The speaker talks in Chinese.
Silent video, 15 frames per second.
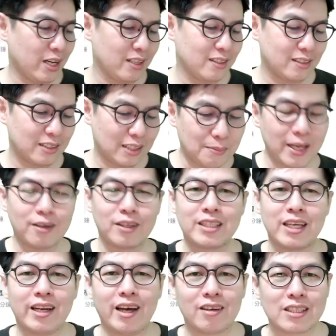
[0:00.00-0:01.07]
得里面有一
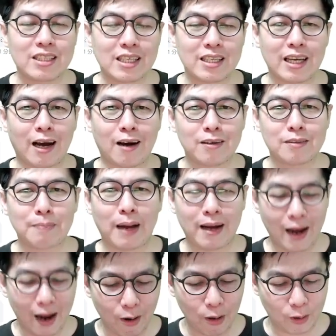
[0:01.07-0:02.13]
些料理真的好像蛮
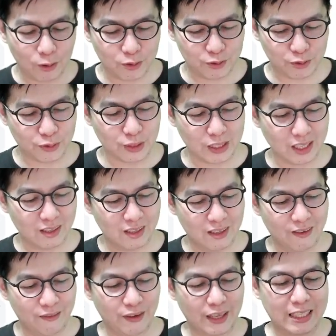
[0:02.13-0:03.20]
耗功夫的，
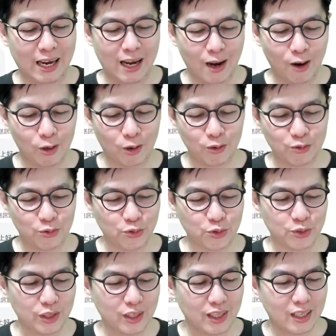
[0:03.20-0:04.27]
非常耗功
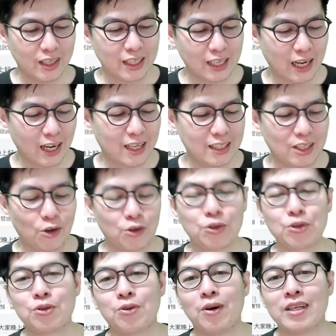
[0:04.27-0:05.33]
夫。可是，就
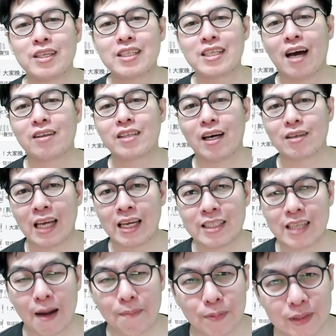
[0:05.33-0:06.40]
如果你想要挑战一
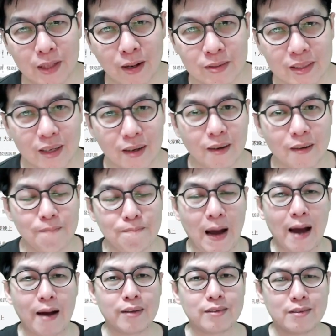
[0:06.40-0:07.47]
下不同的，
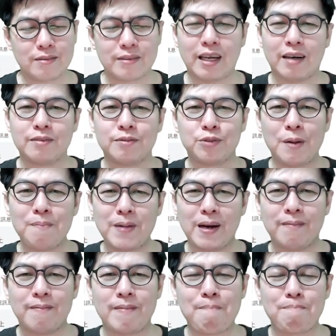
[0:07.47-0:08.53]
把那种原
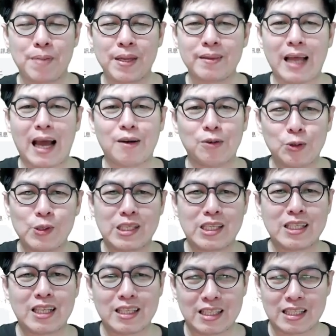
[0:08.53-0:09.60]
本很平淡无奇
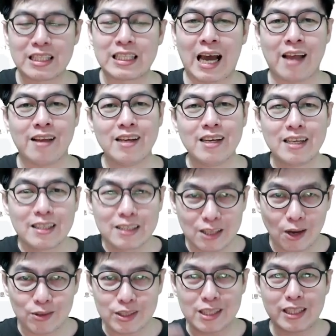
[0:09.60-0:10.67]
的食材
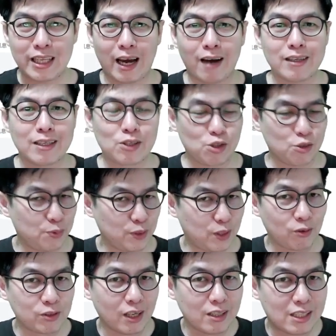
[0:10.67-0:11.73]
重新调理出不
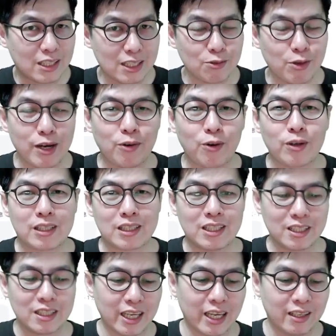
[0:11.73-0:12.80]
同的滋味或
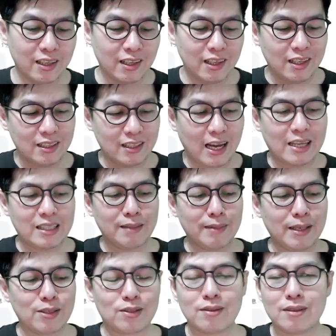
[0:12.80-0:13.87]
体验，那这
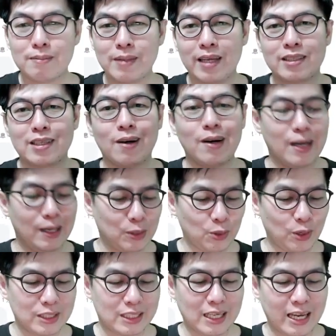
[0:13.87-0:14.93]
本书里面就很
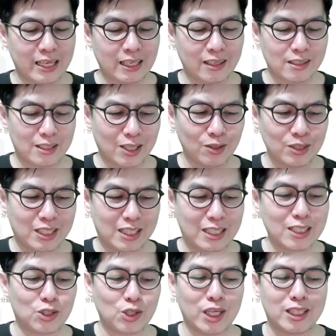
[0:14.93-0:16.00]
多这类的，从视
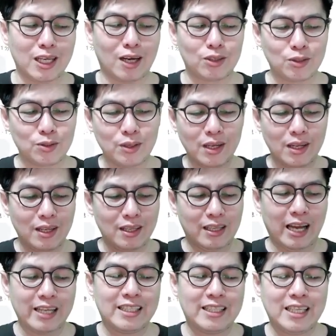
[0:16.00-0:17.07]
觉角度
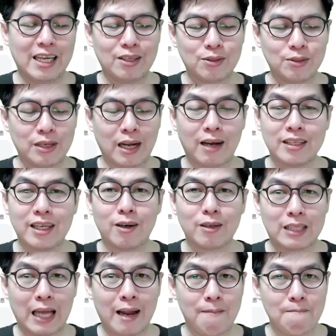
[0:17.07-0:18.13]
来切入，然后也有
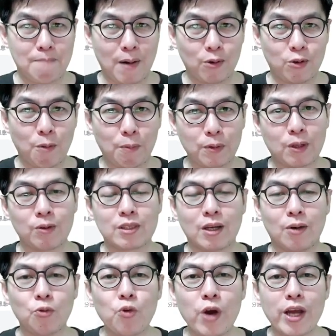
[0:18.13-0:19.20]
当然包括不同的
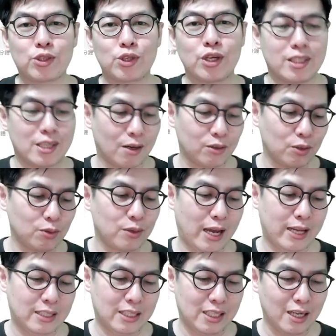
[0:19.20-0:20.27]
味觉角度
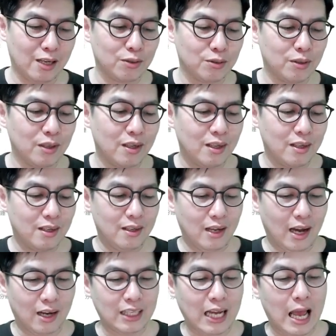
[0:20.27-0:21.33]
来切入。
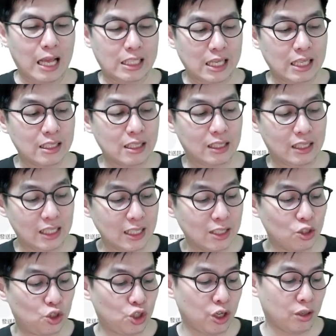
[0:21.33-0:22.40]
好，那甚至听
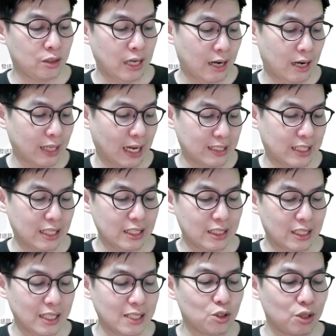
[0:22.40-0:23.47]
觉哦。好，哪些是
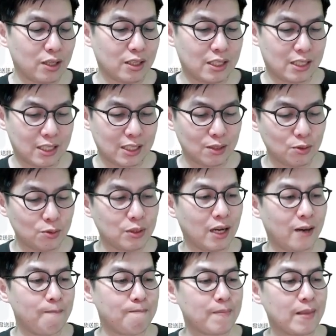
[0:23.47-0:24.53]
听觉的食物呢？